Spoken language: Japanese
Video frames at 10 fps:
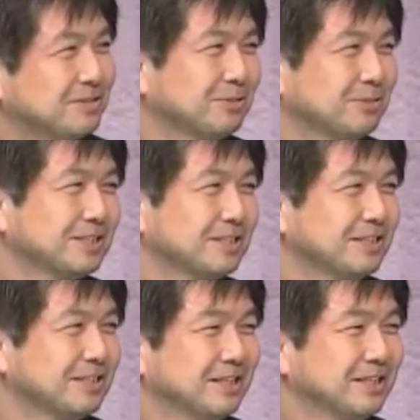人た
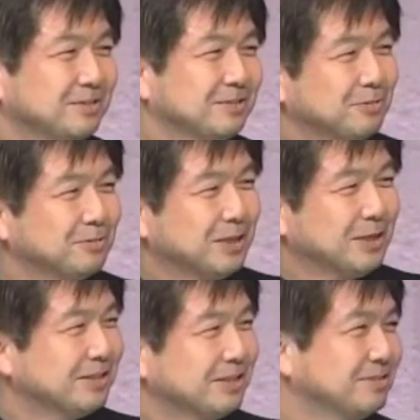ちというのも
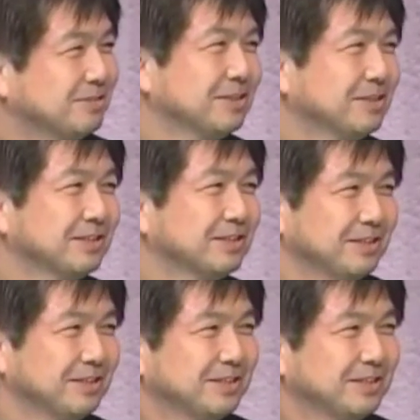関係してるんじゃないですかね。